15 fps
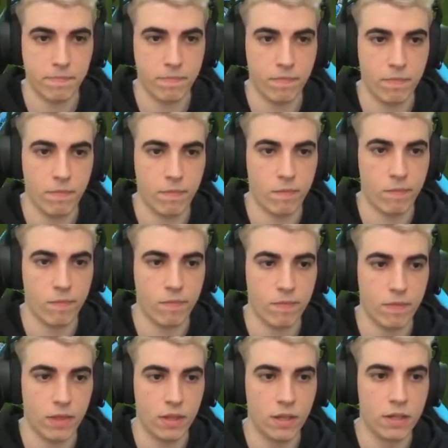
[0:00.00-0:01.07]
Hmm.
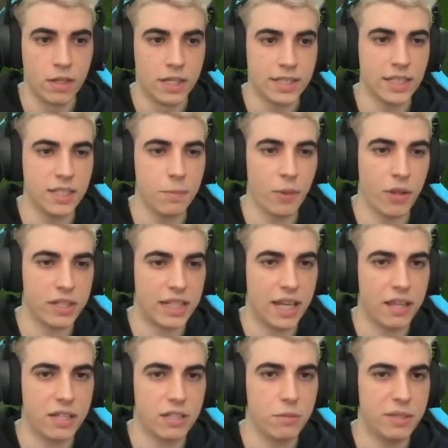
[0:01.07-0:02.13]
Este tipo de
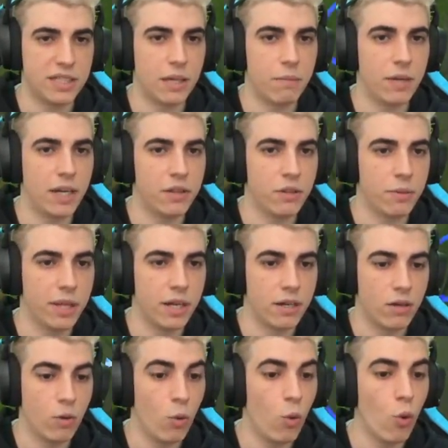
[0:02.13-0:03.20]
trades no me están viniendo bien.
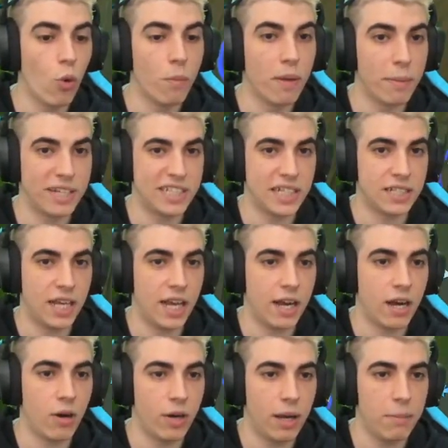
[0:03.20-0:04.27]
Uh, me va a chasear
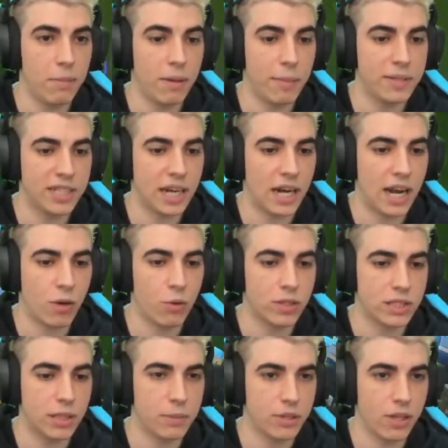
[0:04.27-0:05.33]
ahora, me va a meter la
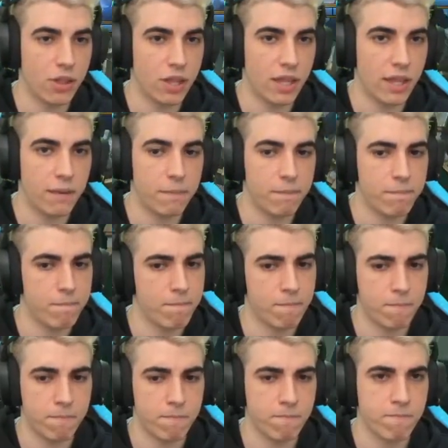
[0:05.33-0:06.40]
cuesa potenciada.
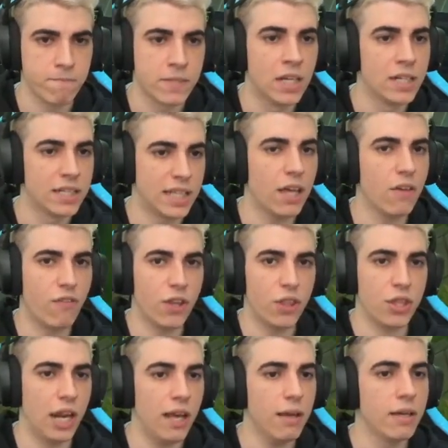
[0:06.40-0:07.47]
Hmm. Está
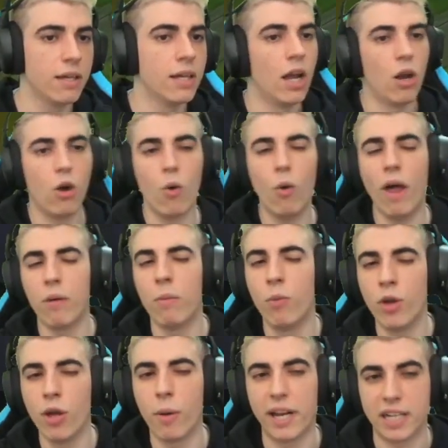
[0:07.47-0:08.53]
difícil, ¿eh? Lo he jugado
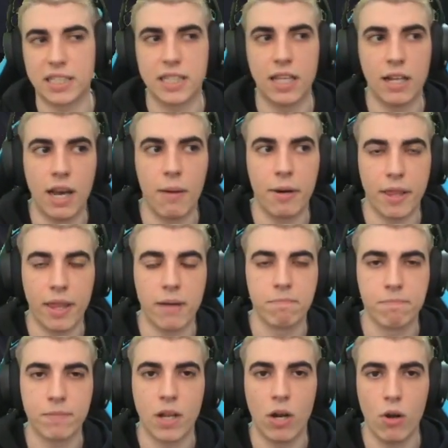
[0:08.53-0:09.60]
muy overextend, la verdad.
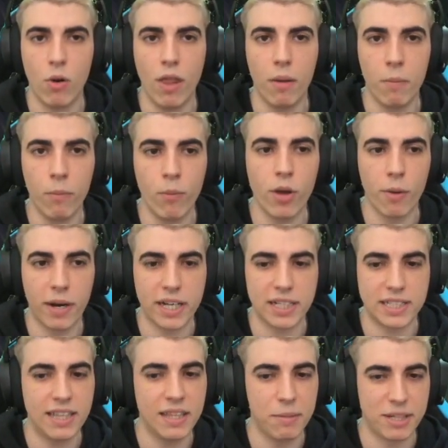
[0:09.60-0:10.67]
Lo he jugado muy
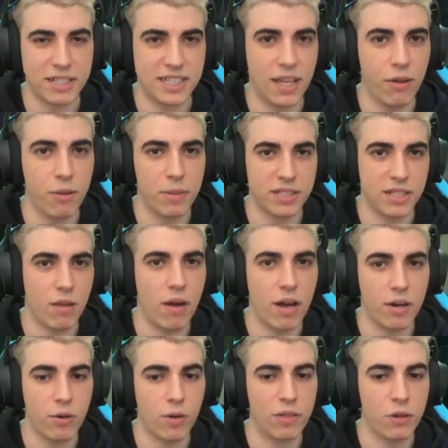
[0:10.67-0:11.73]
overextend, demasiado, demasiado
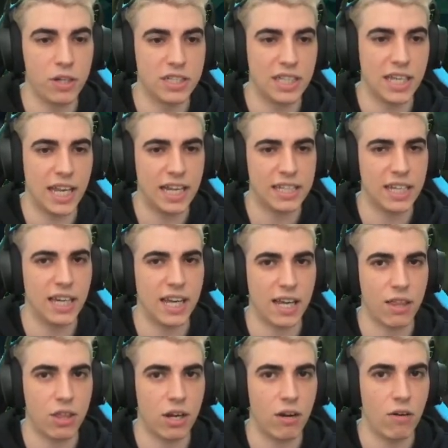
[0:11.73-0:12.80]
agro, cuando ni siquiera tenía que
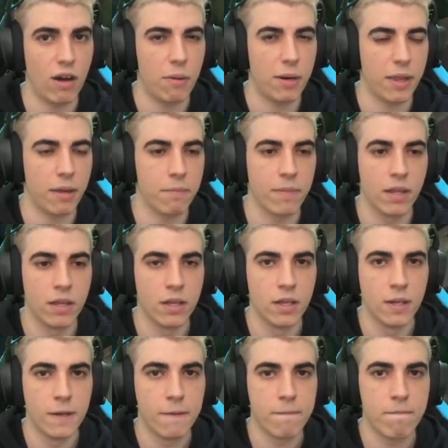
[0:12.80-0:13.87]
hacerlo, la verdad.
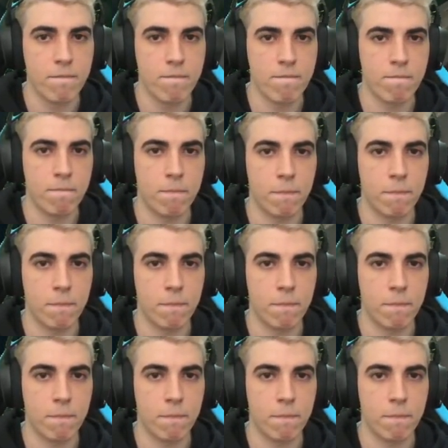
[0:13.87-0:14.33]
Hmm.